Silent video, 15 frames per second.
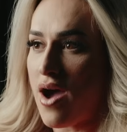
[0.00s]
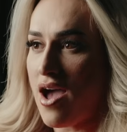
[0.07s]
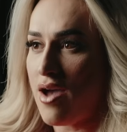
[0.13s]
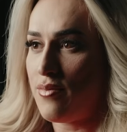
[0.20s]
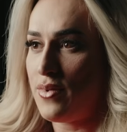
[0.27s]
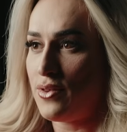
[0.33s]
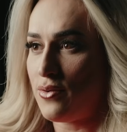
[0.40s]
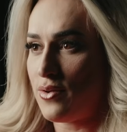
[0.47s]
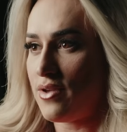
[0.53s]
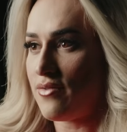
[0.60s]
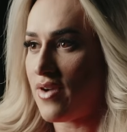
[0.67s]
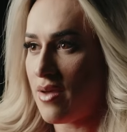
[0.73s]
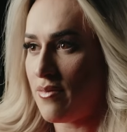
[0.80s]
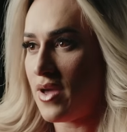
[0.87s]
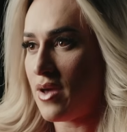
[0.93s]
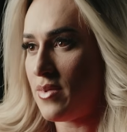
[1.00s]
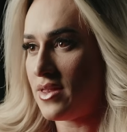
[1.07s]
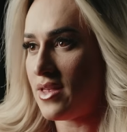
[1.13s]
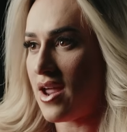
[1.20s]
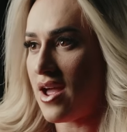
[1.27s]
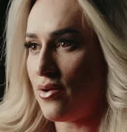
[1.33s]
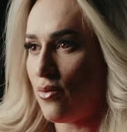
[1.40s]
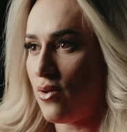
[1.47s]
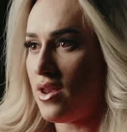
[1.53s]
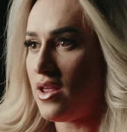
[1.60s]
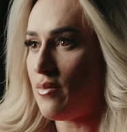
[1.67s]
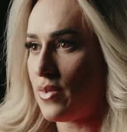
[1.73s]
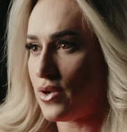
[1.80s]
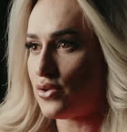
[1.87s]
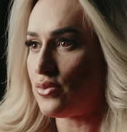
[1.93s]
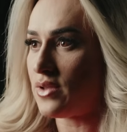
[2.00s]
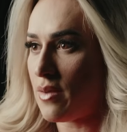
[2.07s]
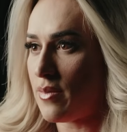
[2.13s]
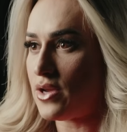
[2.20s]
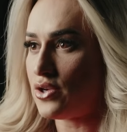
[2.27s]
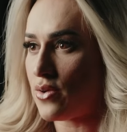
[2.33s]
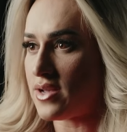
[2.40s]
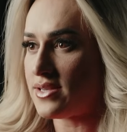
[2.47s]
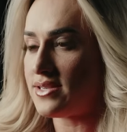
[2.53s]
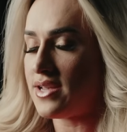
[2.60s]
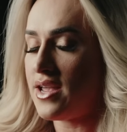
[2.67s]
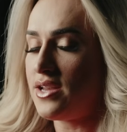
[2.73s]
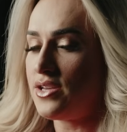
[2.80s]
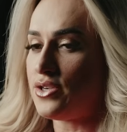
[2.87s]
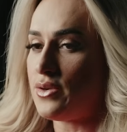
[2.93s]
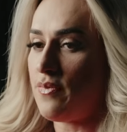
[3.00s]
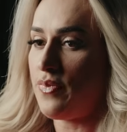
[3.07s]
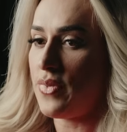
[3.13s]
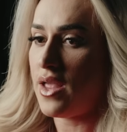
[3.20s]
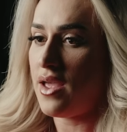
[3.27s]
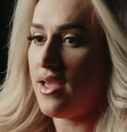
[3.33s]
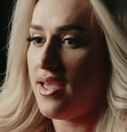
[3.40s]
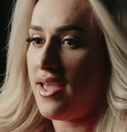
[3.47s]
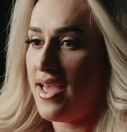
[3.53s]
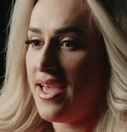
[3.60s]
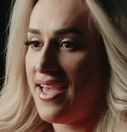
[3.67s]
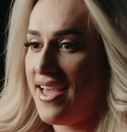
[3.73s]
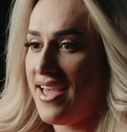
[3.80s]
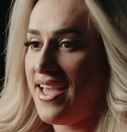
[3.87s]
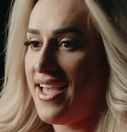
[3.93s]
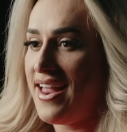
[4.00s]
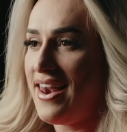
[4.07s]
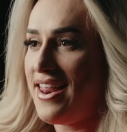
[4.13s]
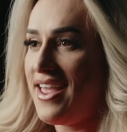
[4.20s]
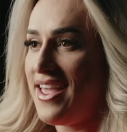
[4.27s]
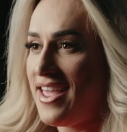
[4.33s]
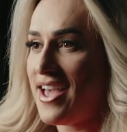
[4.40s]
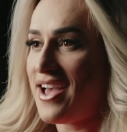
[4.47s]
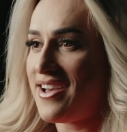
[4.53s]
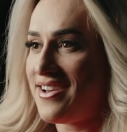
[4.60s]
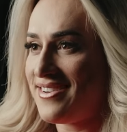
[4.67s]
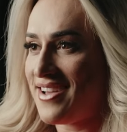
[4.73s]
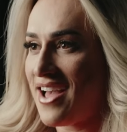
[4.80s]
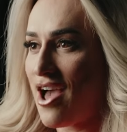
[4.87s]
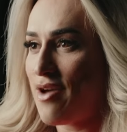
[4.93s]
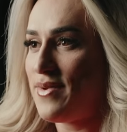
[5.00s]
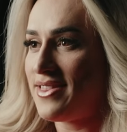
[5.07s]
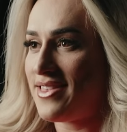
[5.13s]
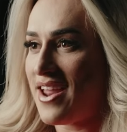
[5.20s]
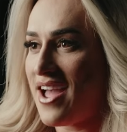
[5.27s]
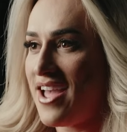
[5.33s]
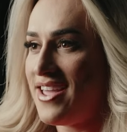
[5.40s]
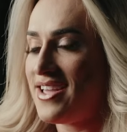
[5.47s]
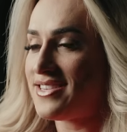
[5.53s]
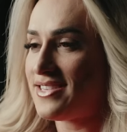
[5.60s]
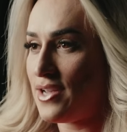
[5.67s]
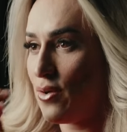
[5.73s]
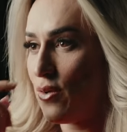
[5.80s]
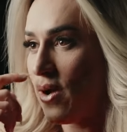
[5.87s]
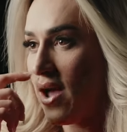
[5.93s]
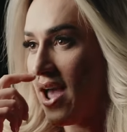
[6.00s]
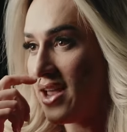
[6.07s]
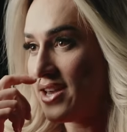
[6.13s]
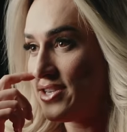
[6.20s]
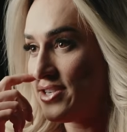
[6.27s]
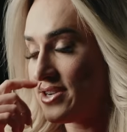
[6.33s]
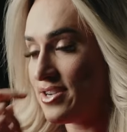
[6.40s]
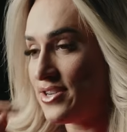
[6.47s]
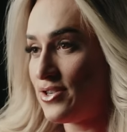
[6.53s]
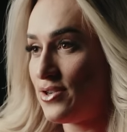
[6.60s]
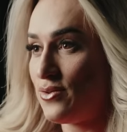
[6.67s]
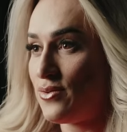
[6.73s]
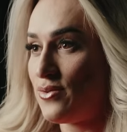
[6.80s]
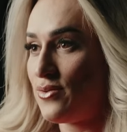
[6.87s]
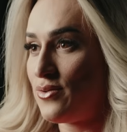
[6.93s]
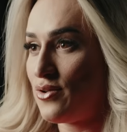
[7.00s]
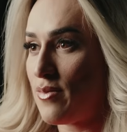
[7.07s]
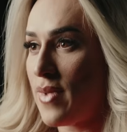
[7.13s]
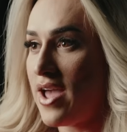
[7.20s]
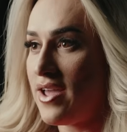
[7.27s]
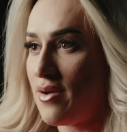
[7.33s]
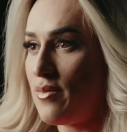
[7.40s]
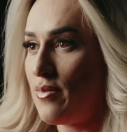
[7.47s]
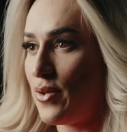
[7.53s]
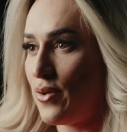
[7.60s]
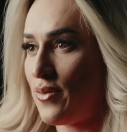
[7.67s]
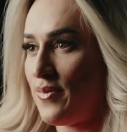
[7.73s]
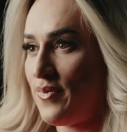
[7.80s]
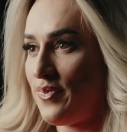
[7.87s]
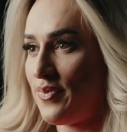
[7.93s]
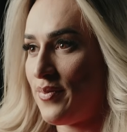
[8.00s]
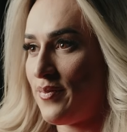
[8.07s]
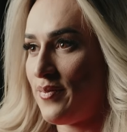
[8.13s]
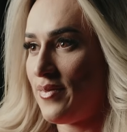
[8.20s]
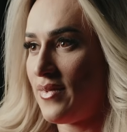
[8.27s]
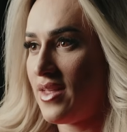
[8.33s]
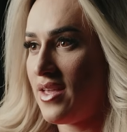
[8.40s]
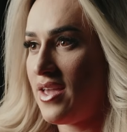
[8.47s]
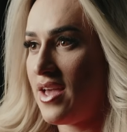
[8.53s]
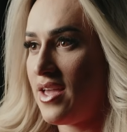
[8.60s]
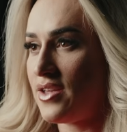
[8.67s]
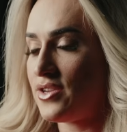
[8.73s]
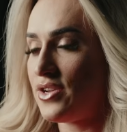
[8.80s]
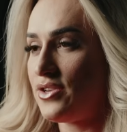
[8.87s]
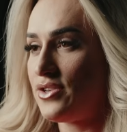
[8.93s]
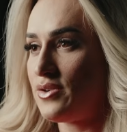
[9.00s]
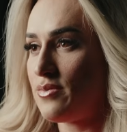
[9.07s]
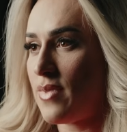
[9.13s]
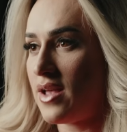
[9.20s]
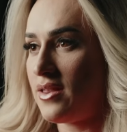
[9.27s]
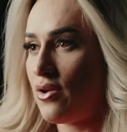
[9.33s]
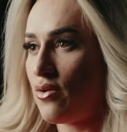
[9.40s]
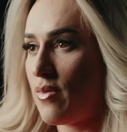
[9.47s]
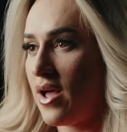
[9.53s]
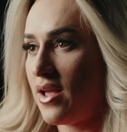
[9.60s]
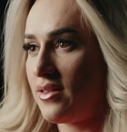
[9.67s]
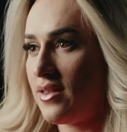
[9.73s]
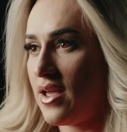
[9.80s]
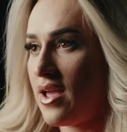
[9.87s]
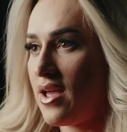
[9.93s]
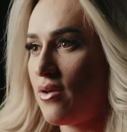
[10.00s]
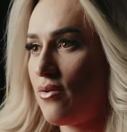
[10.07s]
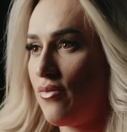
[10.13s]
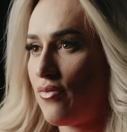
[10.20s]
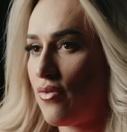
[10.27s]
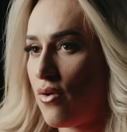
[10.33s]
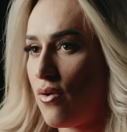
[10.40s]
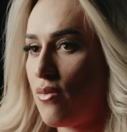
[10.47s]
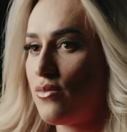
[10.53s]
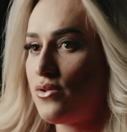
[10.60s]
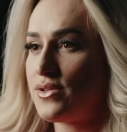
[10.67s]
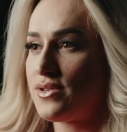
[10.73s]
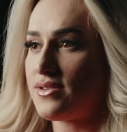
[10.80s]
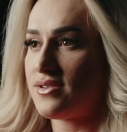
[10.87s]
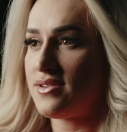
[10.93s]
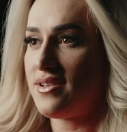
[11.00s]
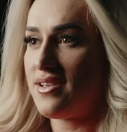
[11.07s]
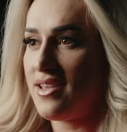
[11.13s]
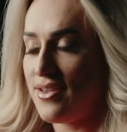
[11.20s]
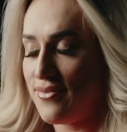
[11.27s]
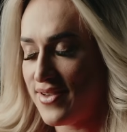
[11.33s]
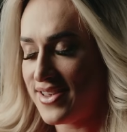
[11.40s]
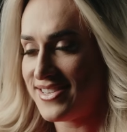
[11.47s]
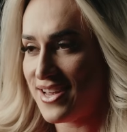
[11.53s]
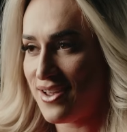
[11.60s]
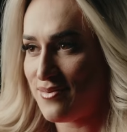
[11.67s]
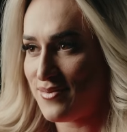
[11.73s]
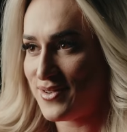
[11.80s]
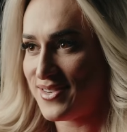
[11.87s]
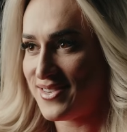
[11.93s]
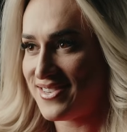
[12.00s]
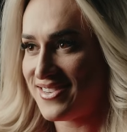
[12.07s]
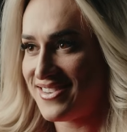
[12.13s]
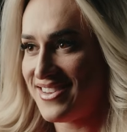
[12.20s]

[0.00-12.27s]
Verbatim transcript: árbitro que vai me arbitrar no Olímpia juntamente com a Sandy, ele ia arbitrar, ia ser o head judge no, no Miami Pro. E aí a gente bateu o martelo, fomos e vencemos.